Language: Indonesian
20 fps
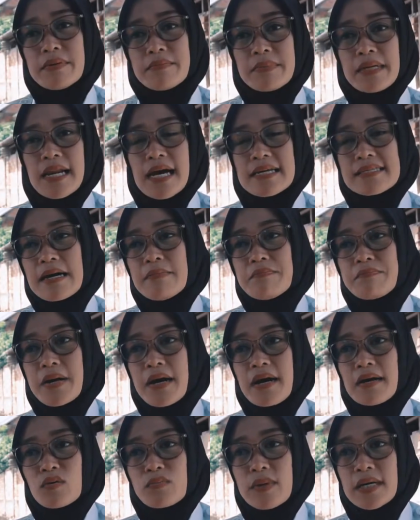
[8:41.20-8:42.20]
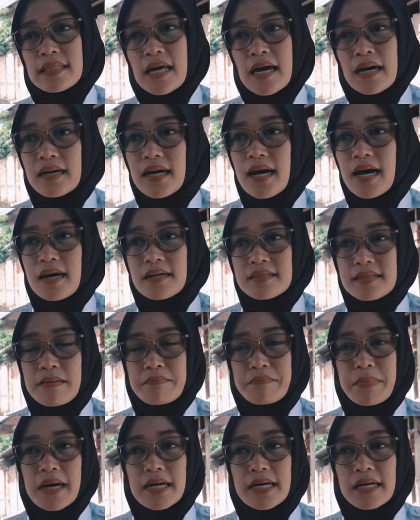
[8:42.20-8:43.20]
memilah sampah rumah tangga,
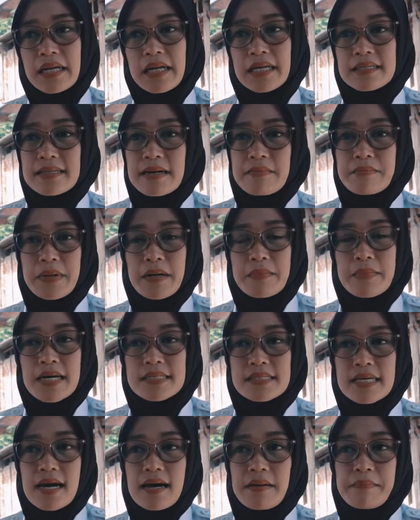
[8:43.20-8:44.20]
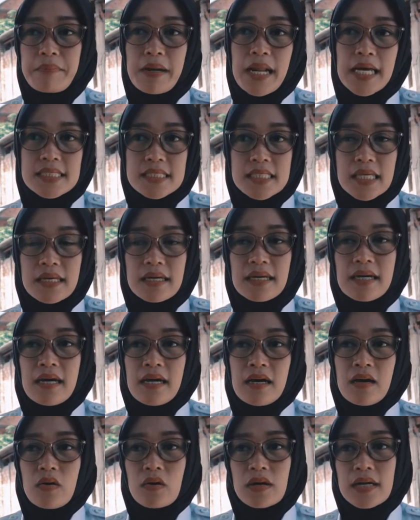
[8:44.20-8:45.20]
sampah kering, sampah basah, plastik,
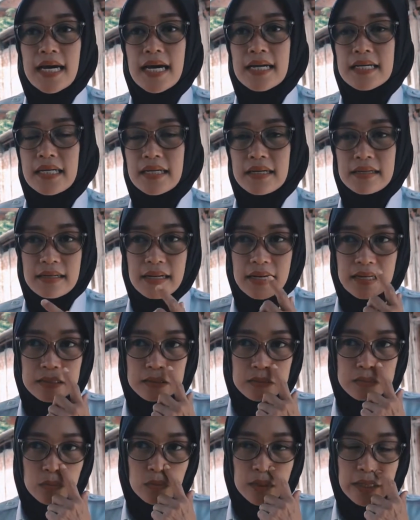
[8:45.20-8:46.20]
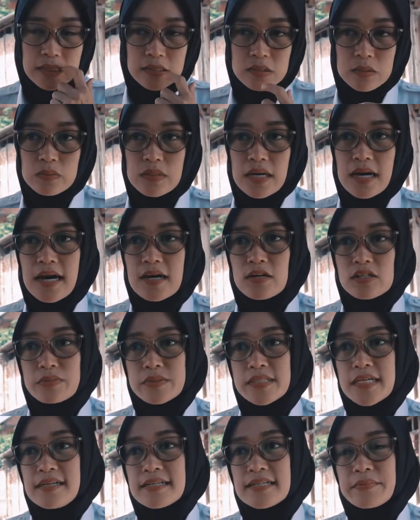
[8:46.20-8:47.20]
organik. Nah, itu mulai sudah harus
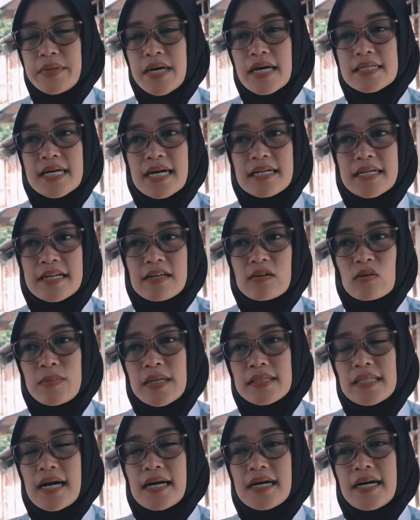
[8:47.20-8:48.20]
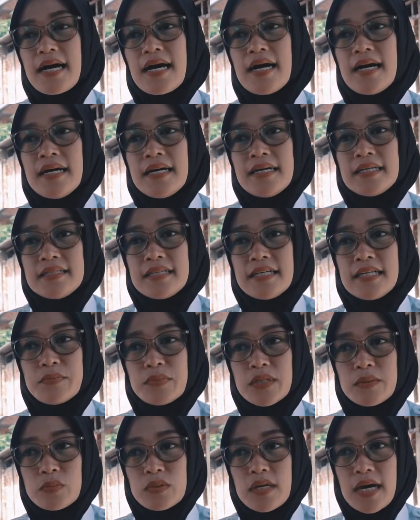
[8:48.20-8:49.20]
menjadi kebiasaan dari rumah tangga. Jadi
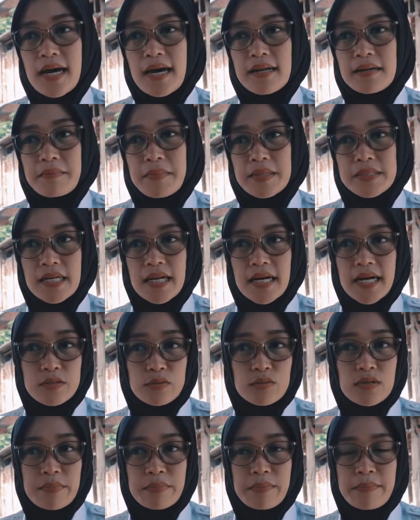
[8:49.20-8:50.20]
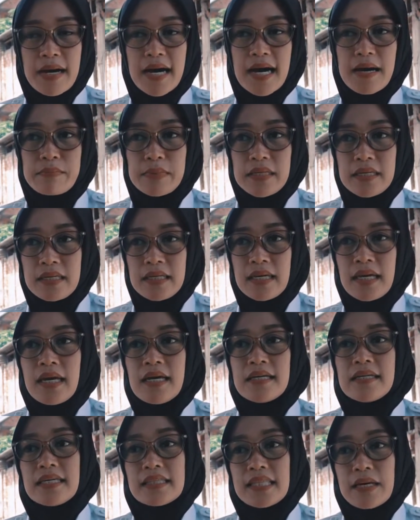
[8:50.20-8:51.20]
mudah-mudahan masyarakat juga memahami,
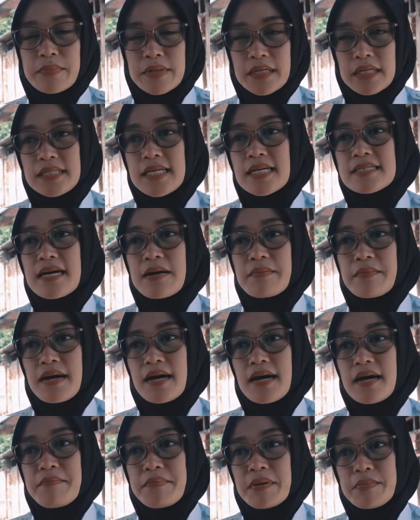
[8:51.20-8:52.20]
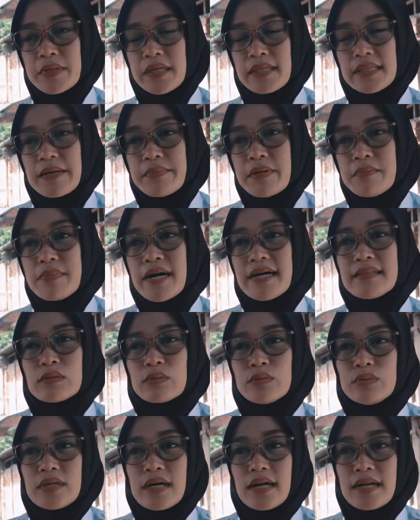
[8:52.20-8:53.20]
kita bekerja sama, pemerintah
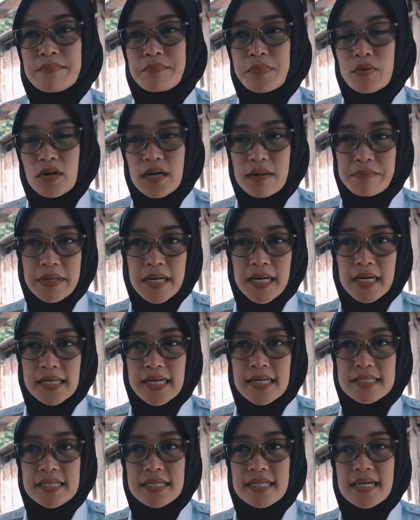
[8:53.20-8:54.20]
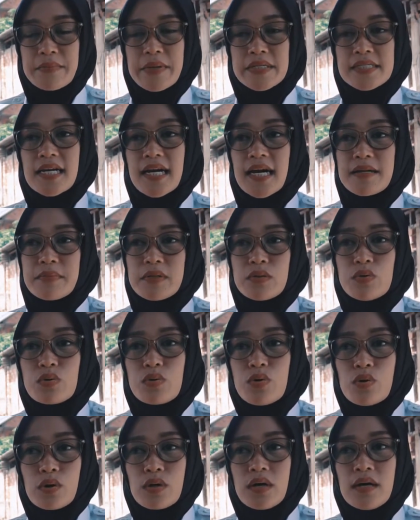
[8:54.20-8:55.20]
membantu dalam program pakar kasih dan masyarakat
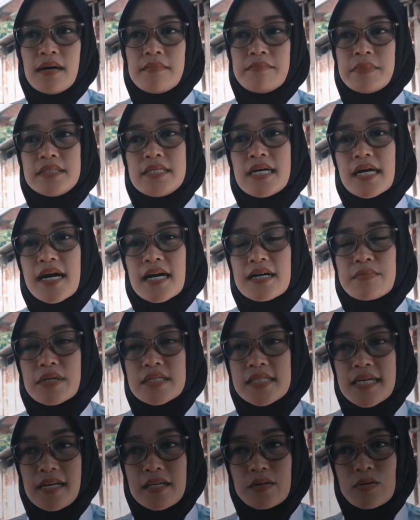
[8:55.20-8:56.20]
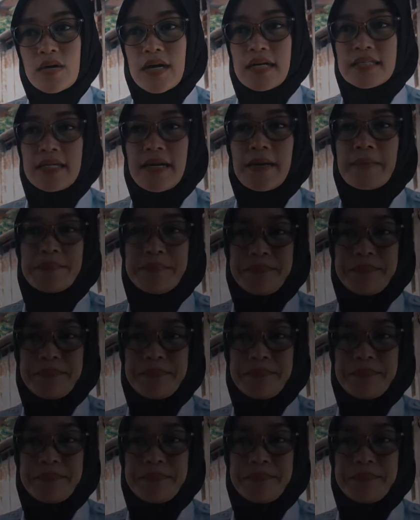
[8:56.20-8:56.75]
mendukung menjaga kebersihan lingkungannya.